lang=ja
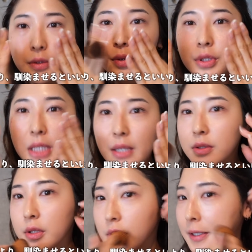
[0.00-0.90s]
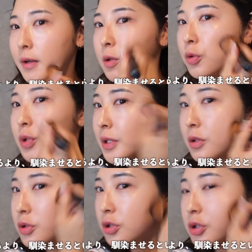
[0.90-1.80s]
のせるっていうよりかはこう
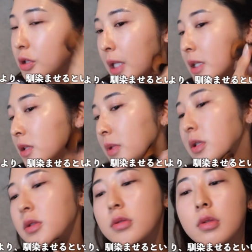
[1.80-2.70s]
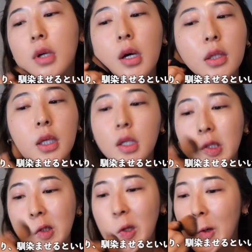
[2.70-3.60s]
くるくるなじませる方が大事っていう